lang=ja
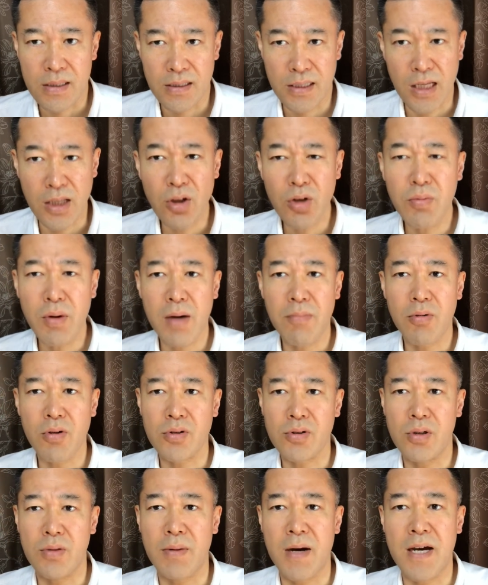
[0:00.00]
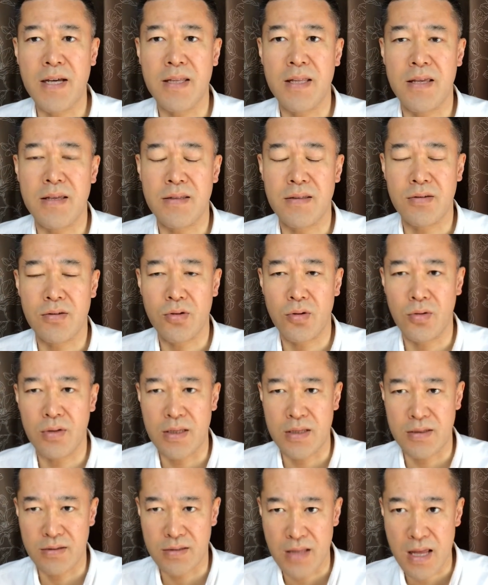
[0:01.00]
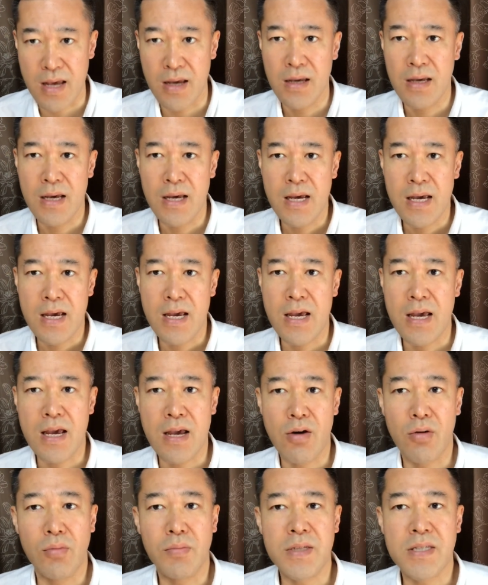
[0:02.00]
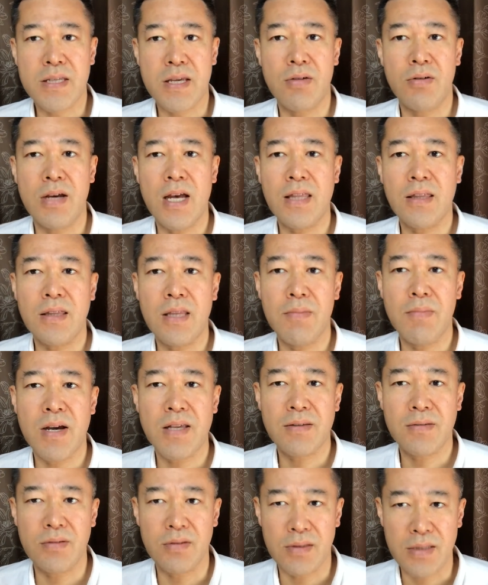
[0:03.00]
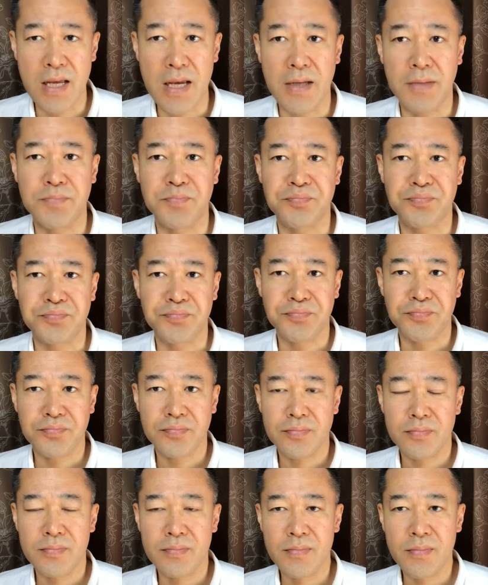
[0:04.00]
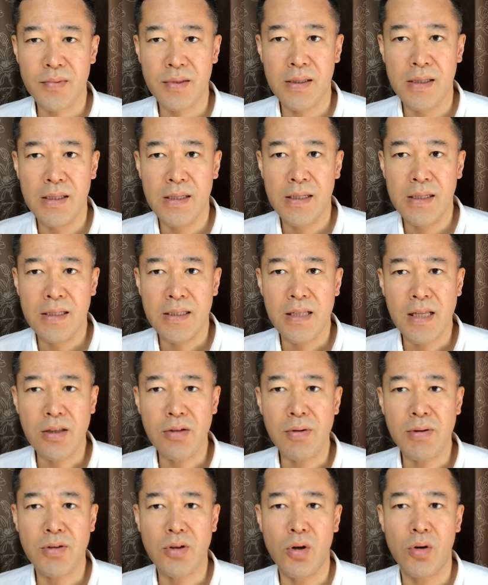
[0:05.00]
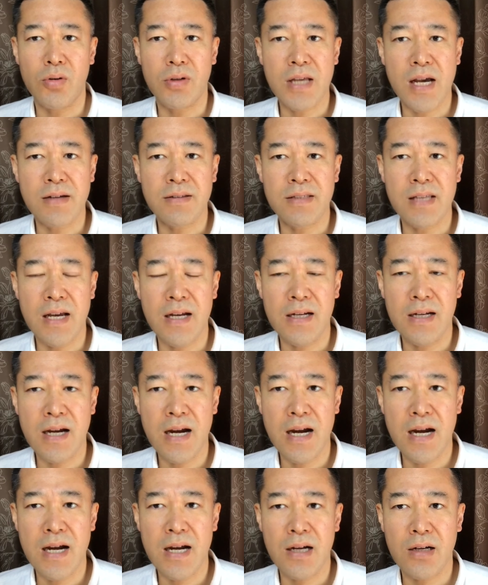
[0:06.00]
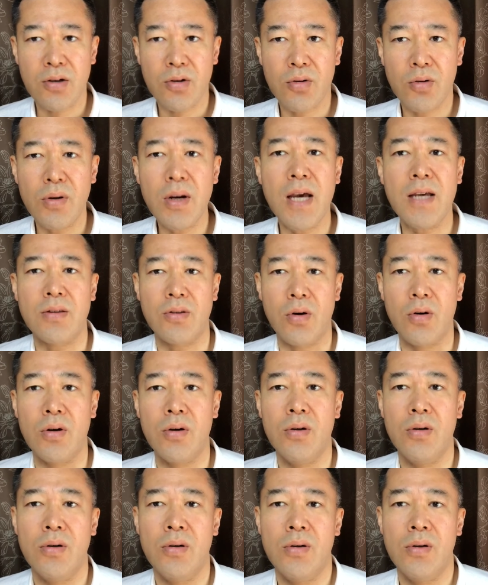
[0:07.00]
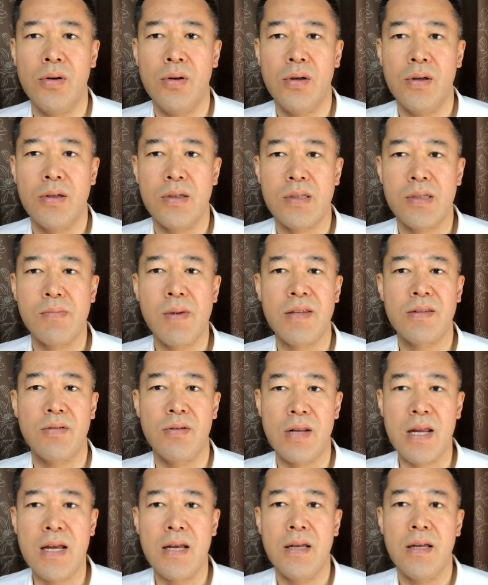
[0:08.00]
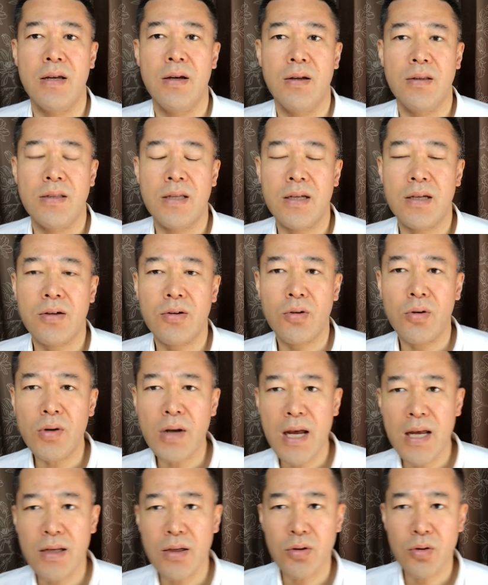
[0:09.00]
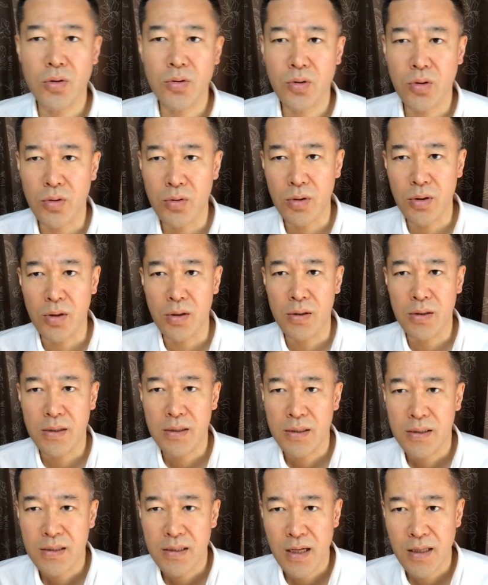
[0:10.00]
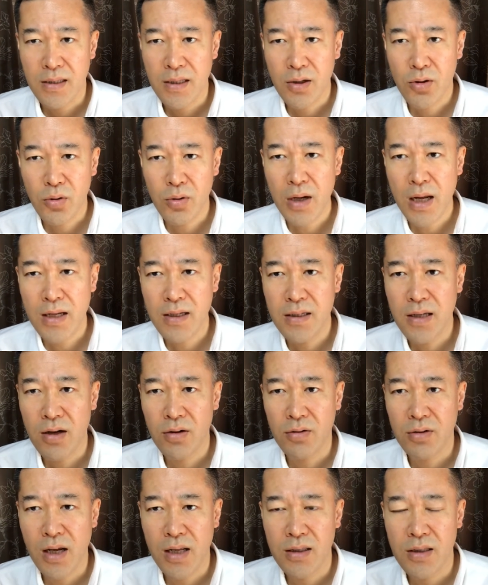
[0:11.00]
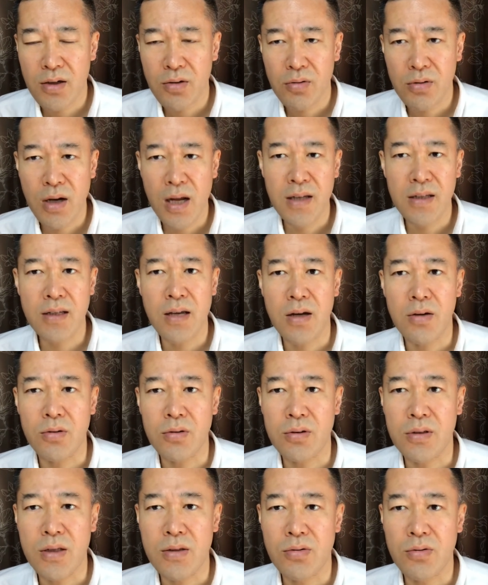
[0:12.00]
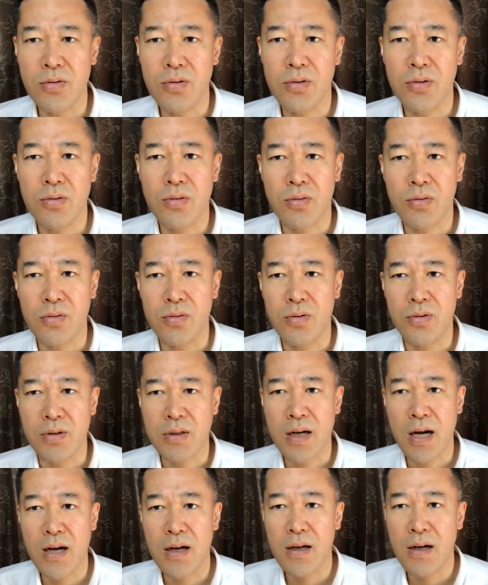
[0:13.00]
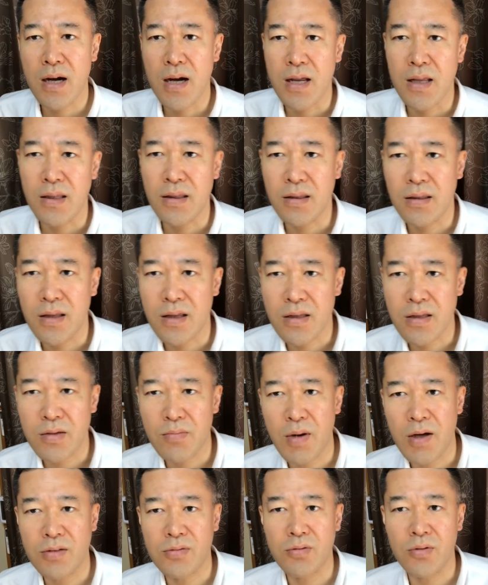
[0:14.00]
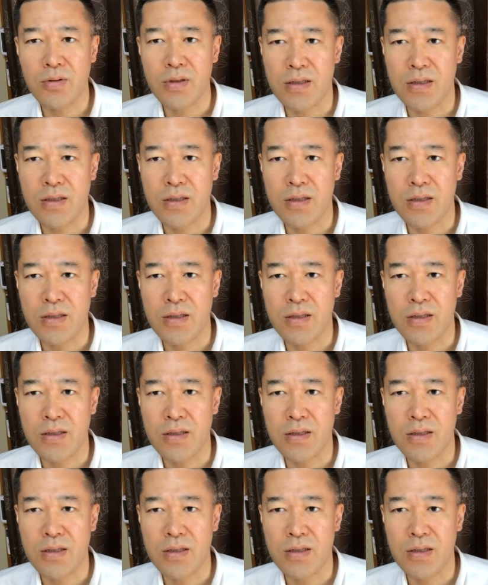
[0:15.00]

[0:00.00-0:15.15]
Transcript: 例えば僕の場合ですとですね、えー、お店をやってますんで例えばそのお客さんが来ないとしますよね。で来ないことをなんで来ないんやろなんで来ないんやろってずっとこう考えてしまうと